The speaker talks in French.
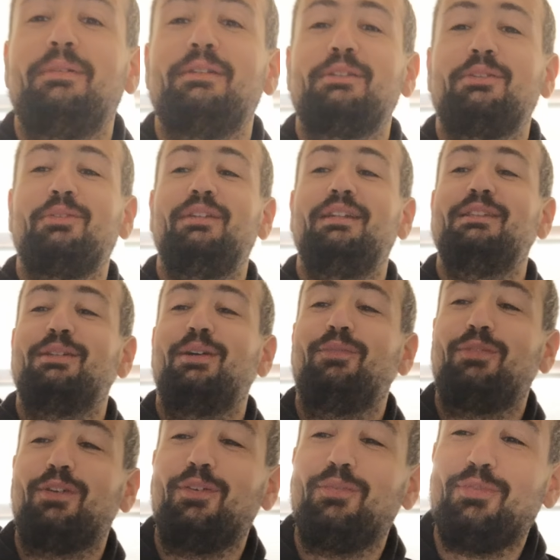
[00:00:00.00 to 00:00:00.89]
parce que les
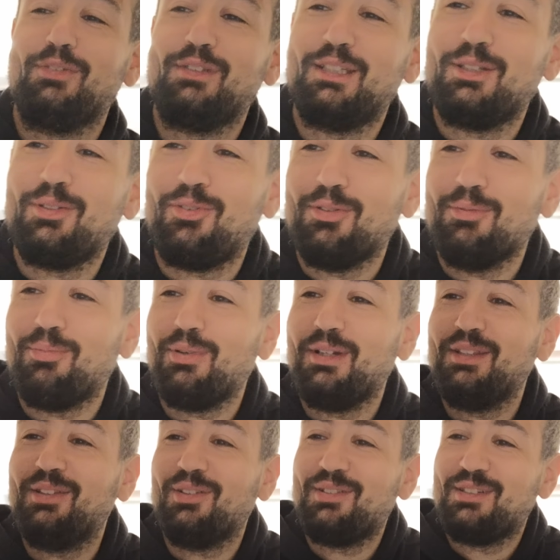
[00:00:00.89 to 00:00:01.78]
enfants faisaient trop de
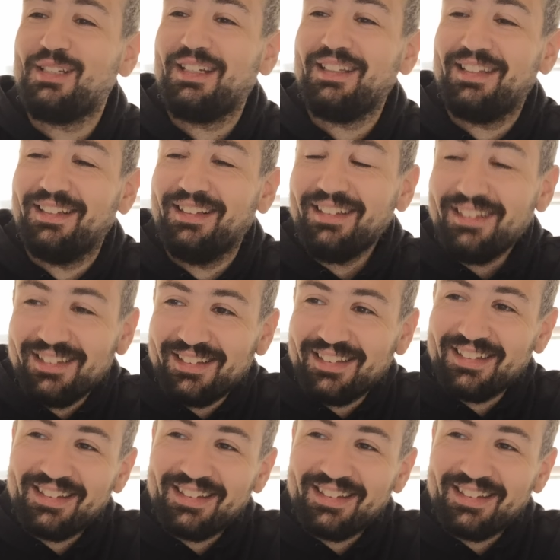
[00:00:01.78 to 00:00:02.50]
bruit dans le jardin.